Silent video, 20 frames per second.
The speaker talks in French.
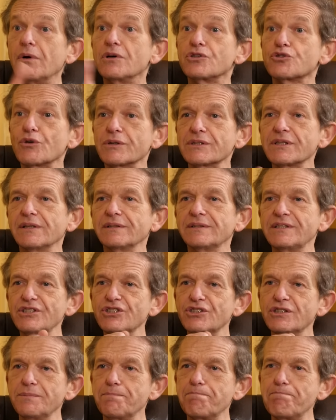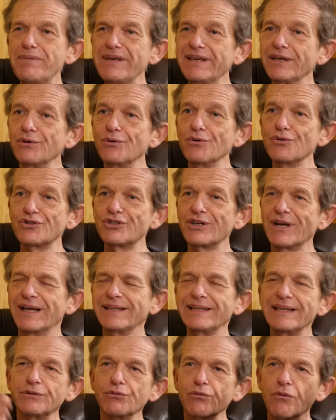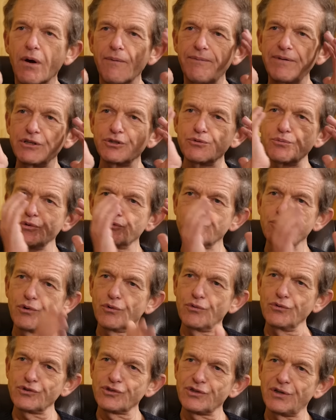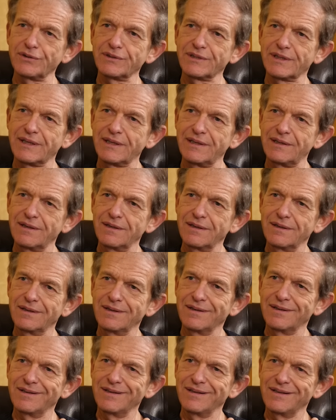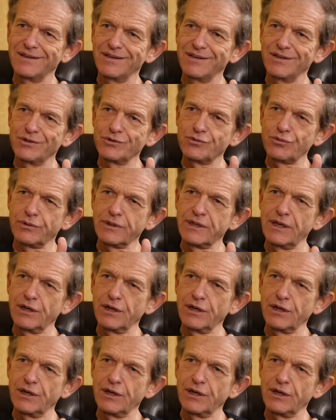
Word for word: 70, je dis bingo, j'ai gagné. Donc en fait, je me suis concentré sur